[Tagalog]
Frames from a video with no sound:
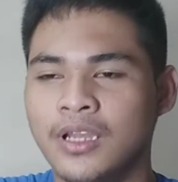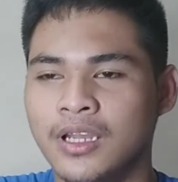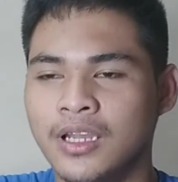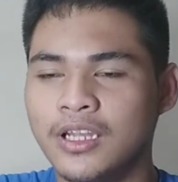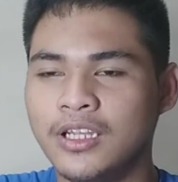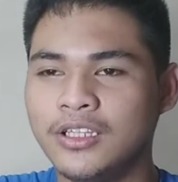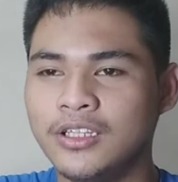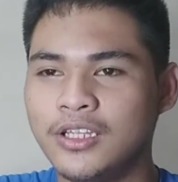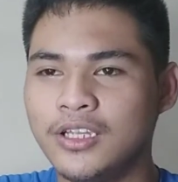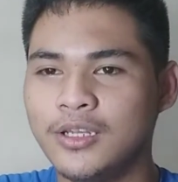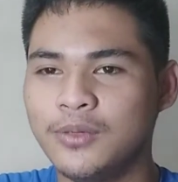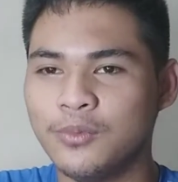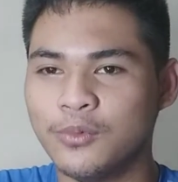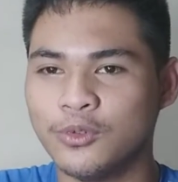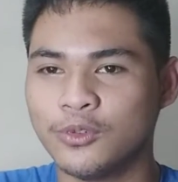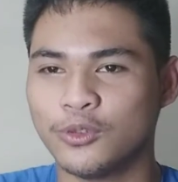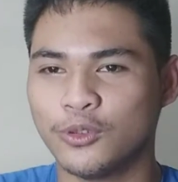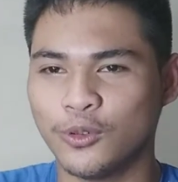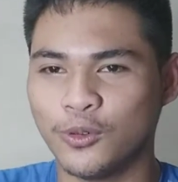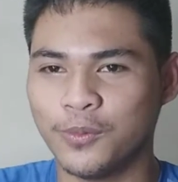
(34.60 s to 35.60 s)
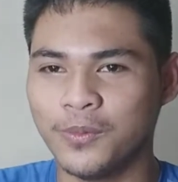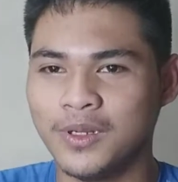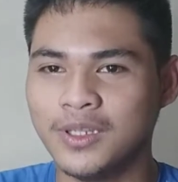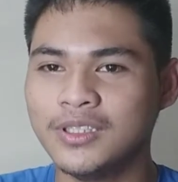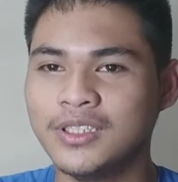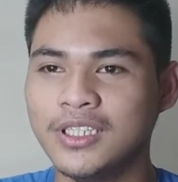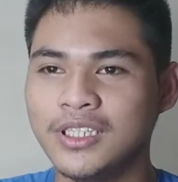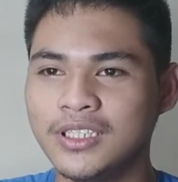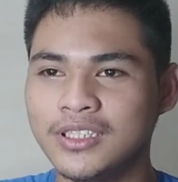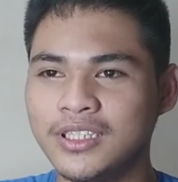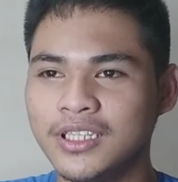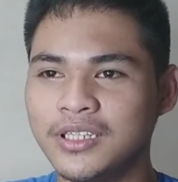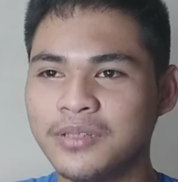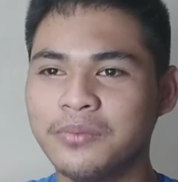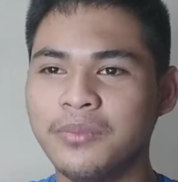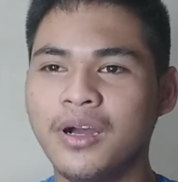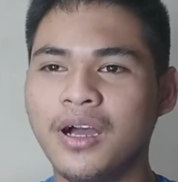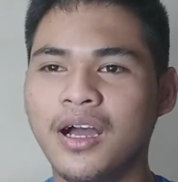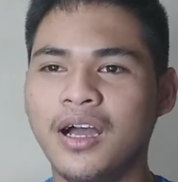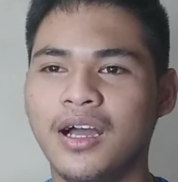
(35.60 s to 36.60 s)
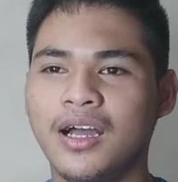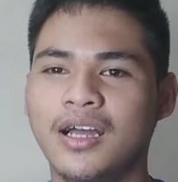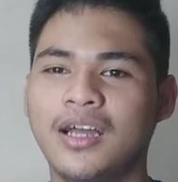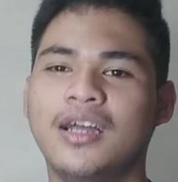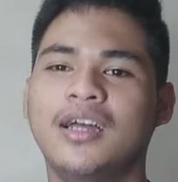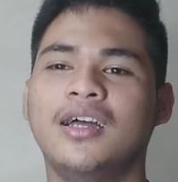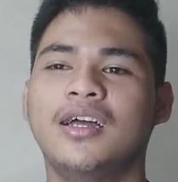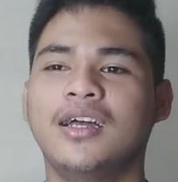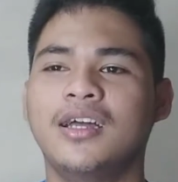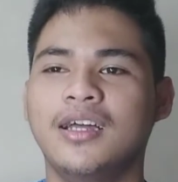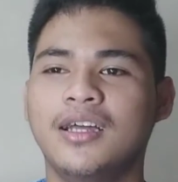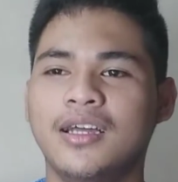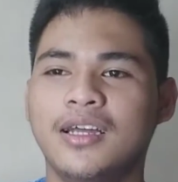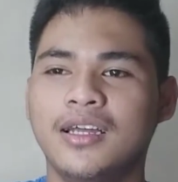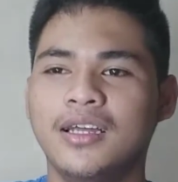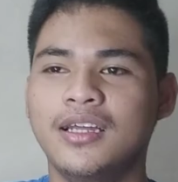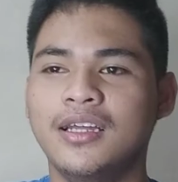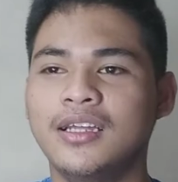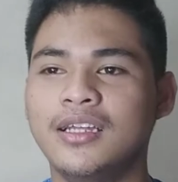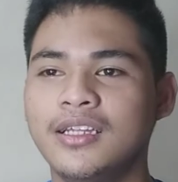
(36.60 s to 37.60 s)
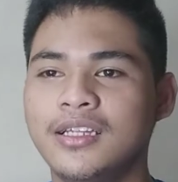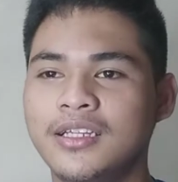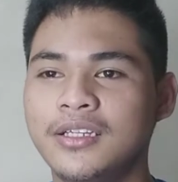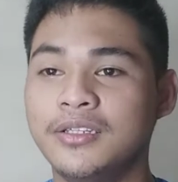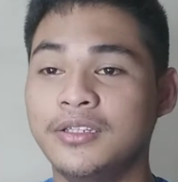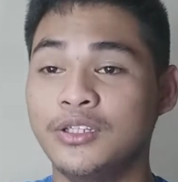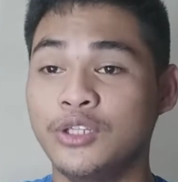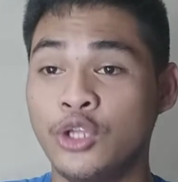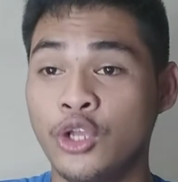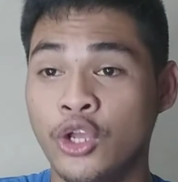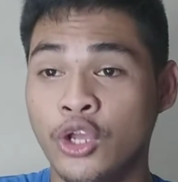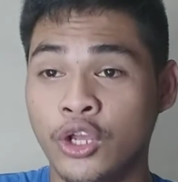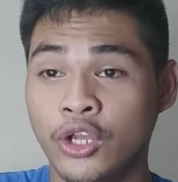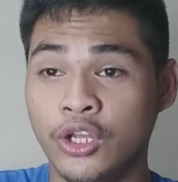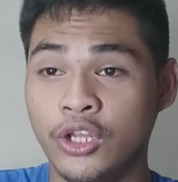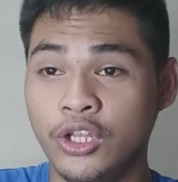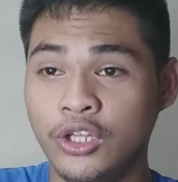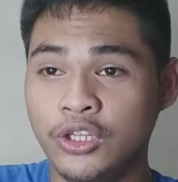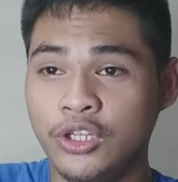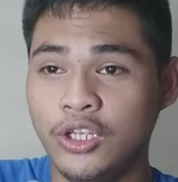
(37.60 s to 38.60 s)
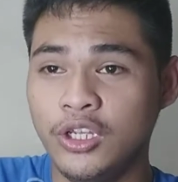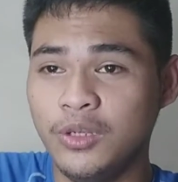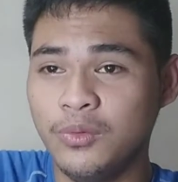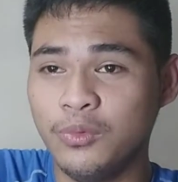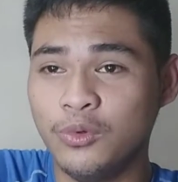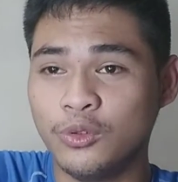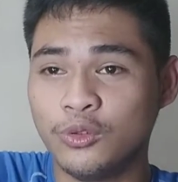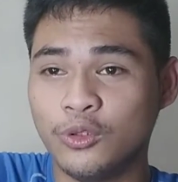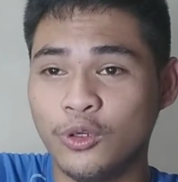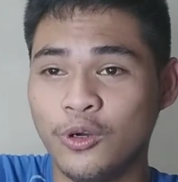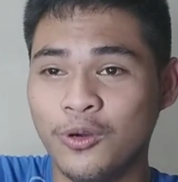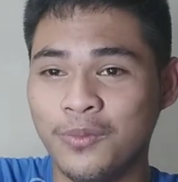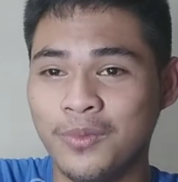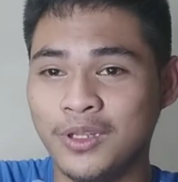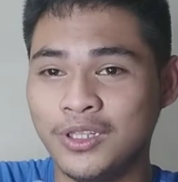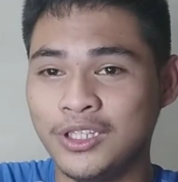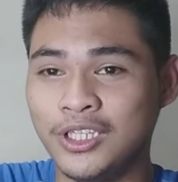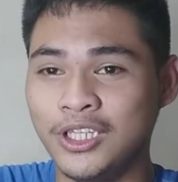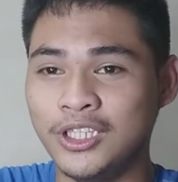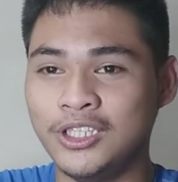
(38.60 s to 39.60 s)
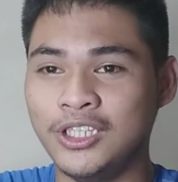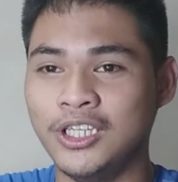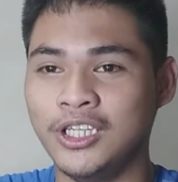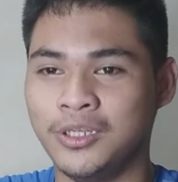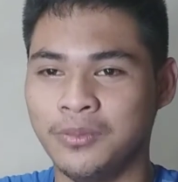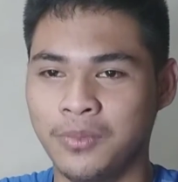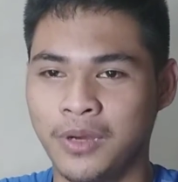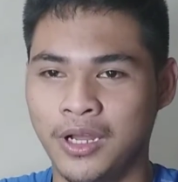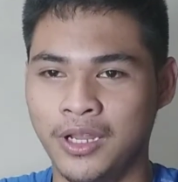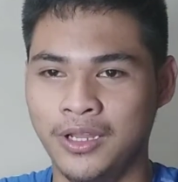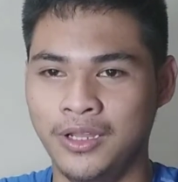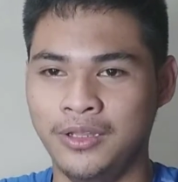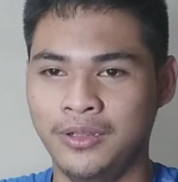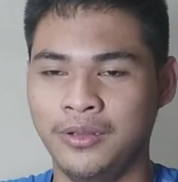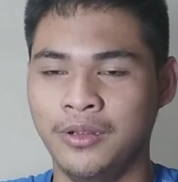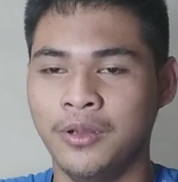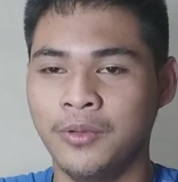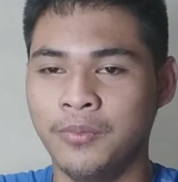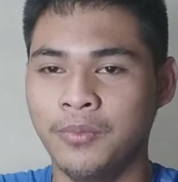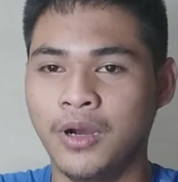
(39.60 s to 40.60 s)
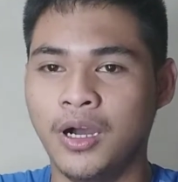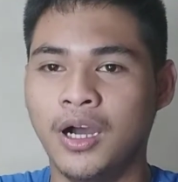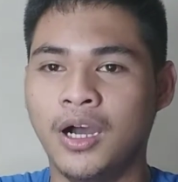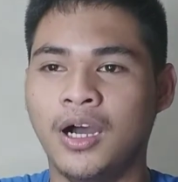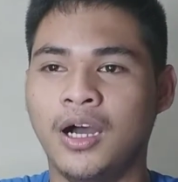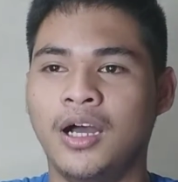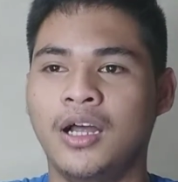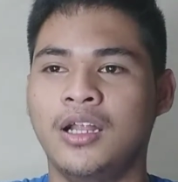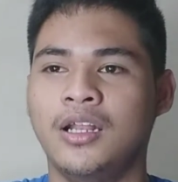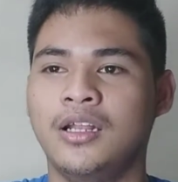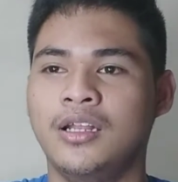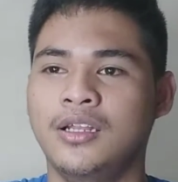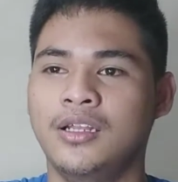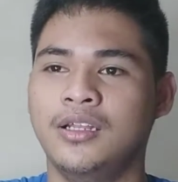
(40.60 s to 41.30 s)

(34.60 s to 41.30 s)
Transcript: hindi mo to matitikman. Hindi mo to matitikman, mahal.